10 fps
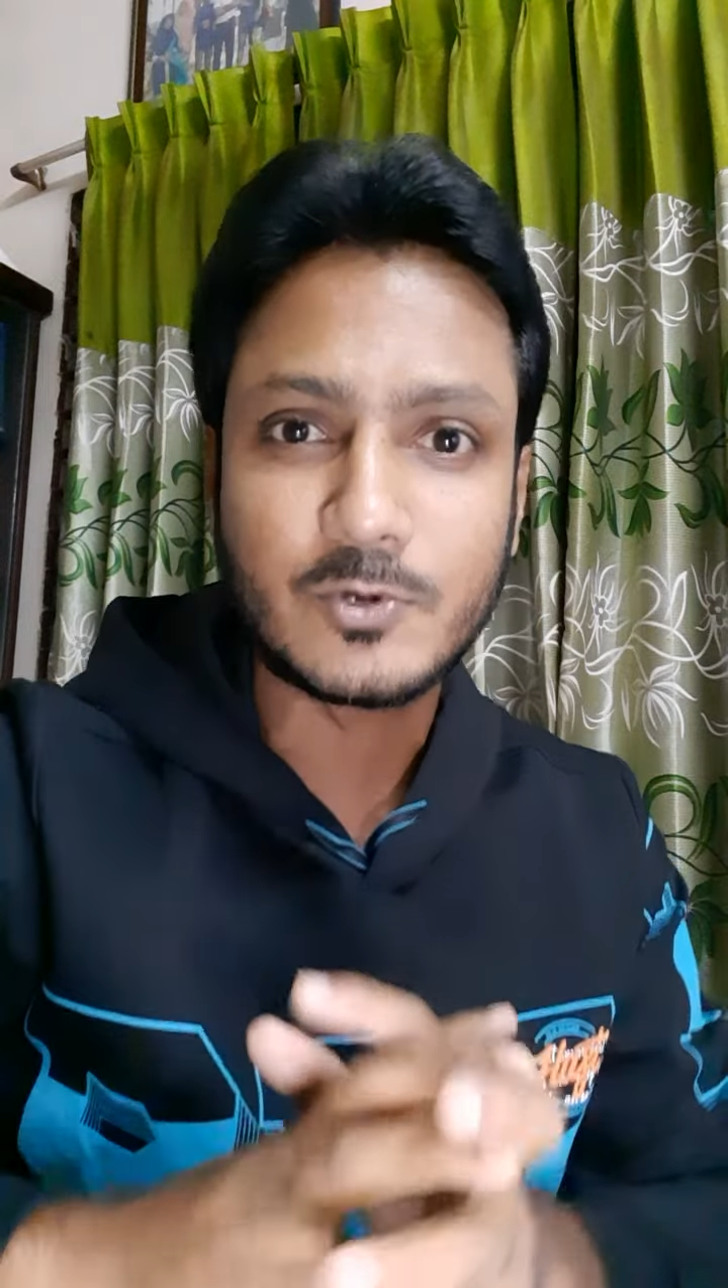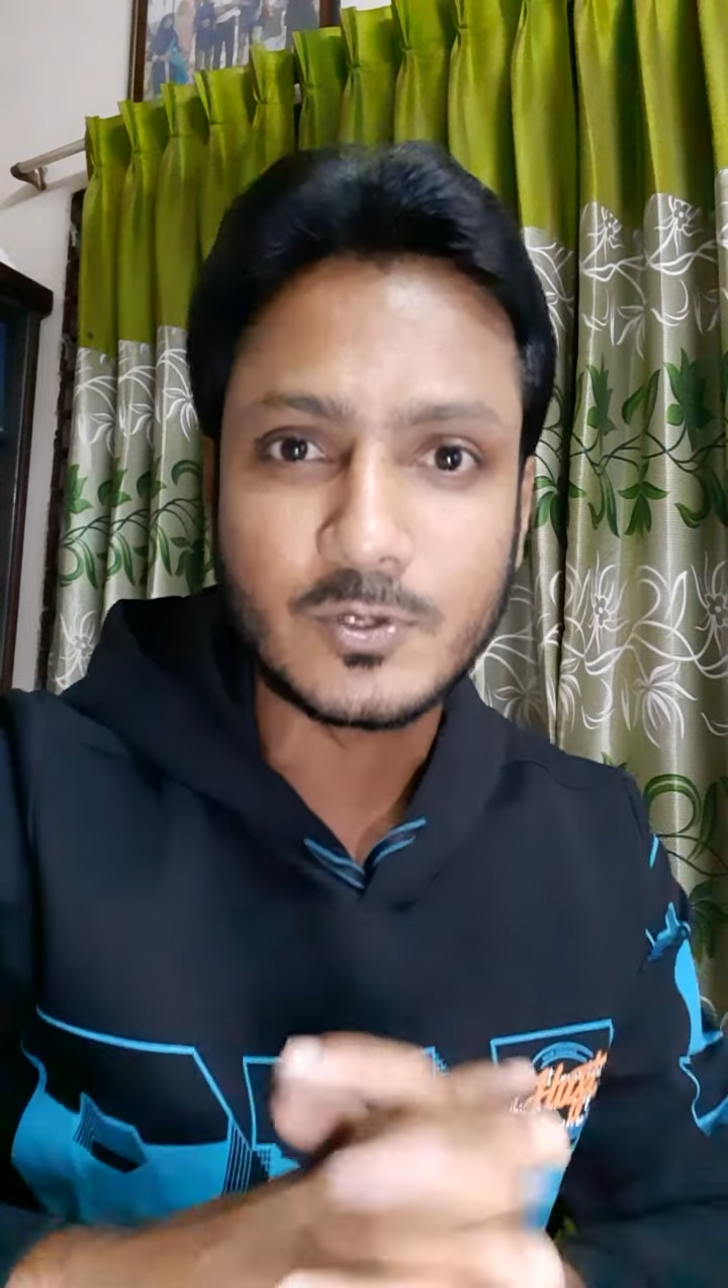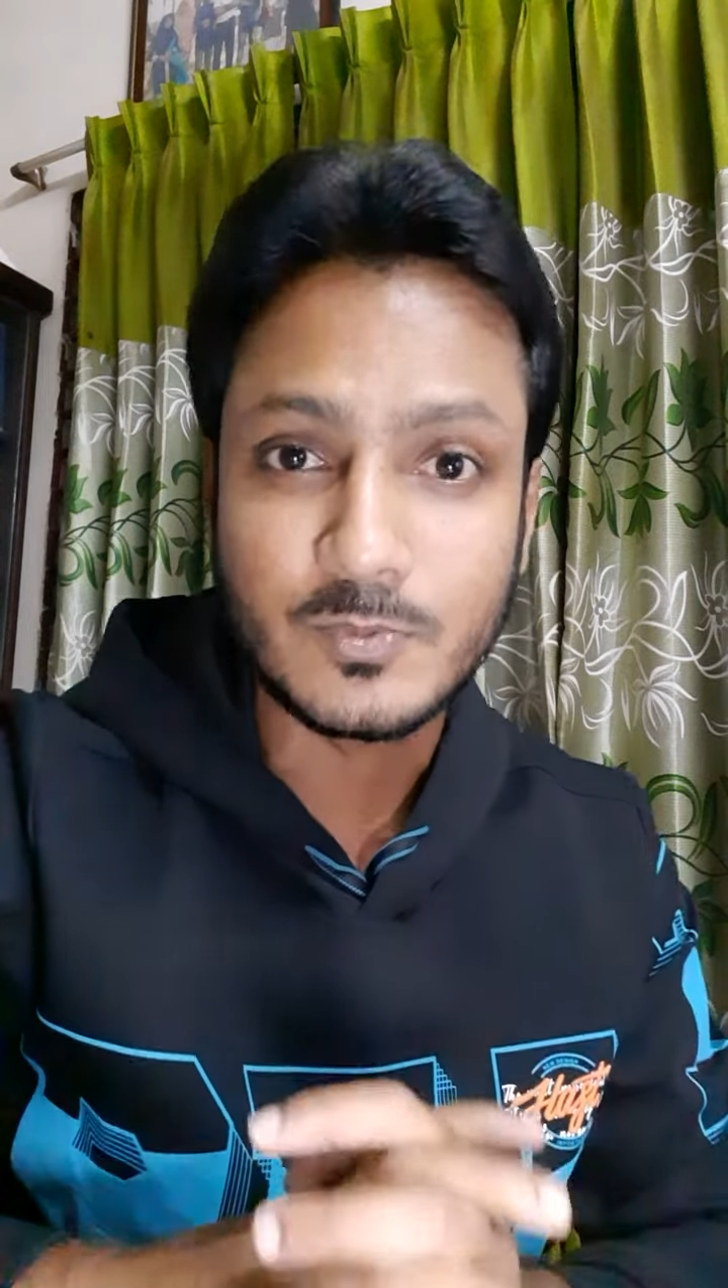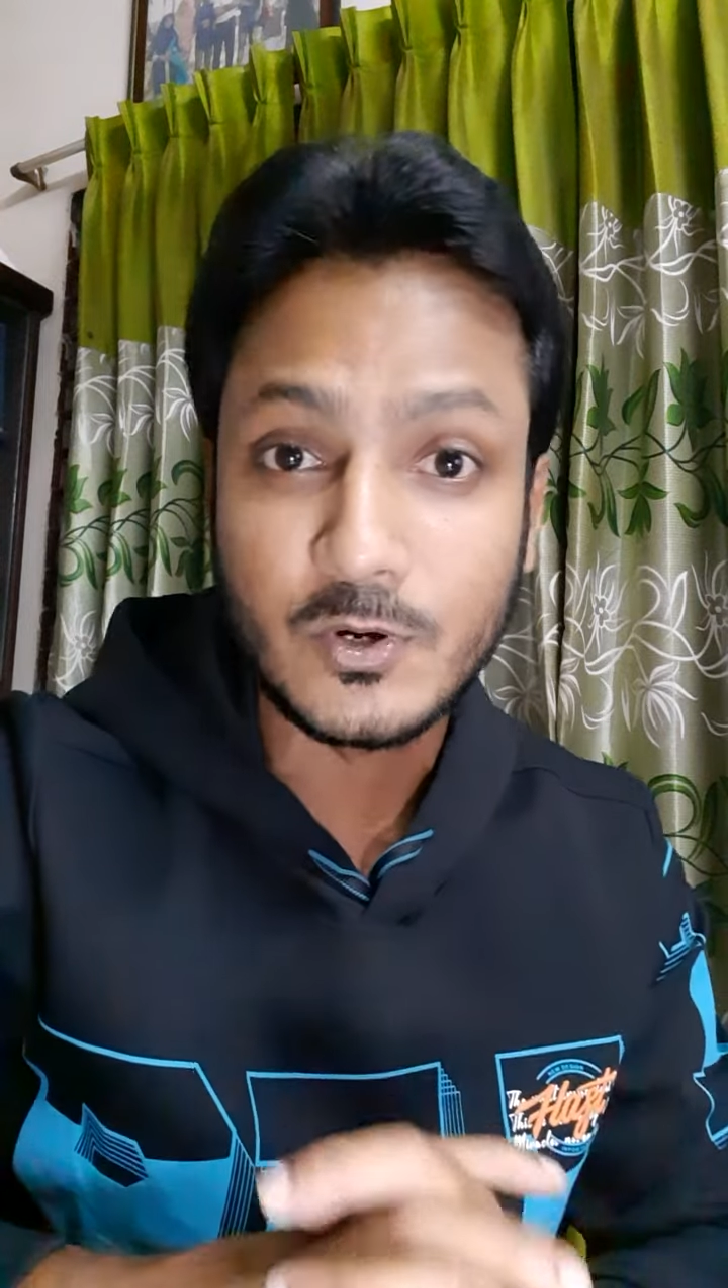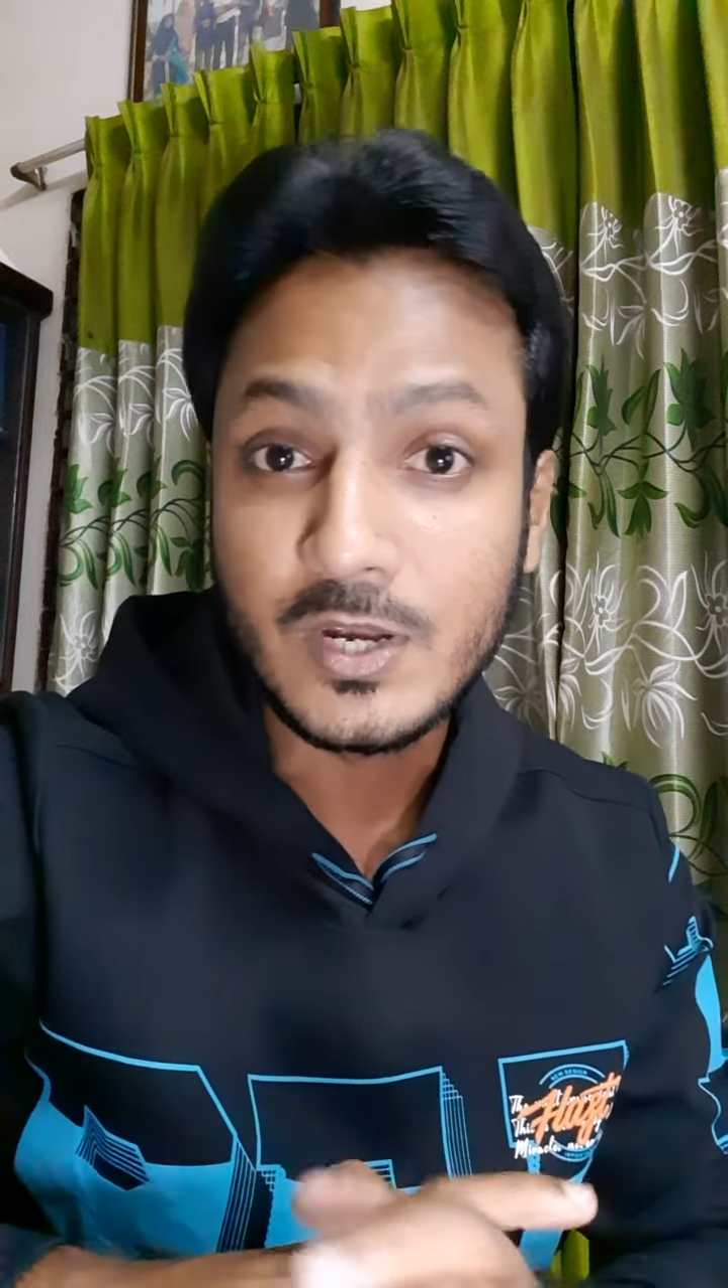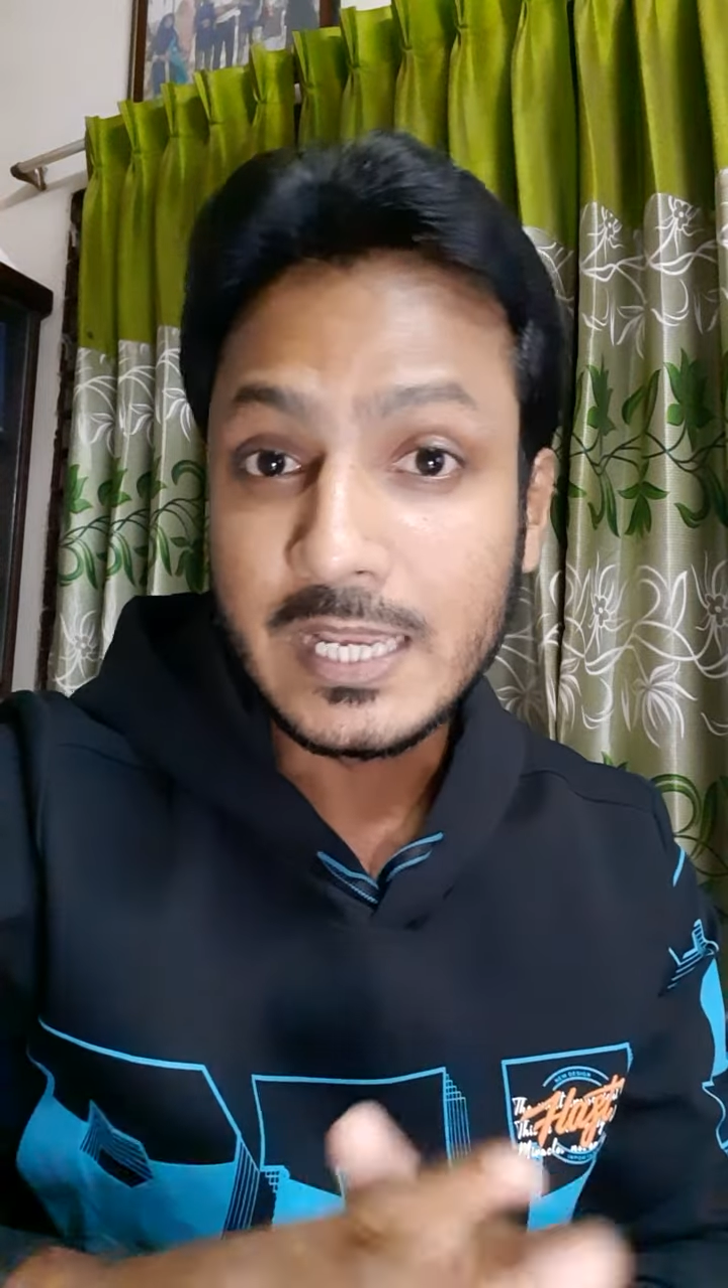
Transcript: বলবো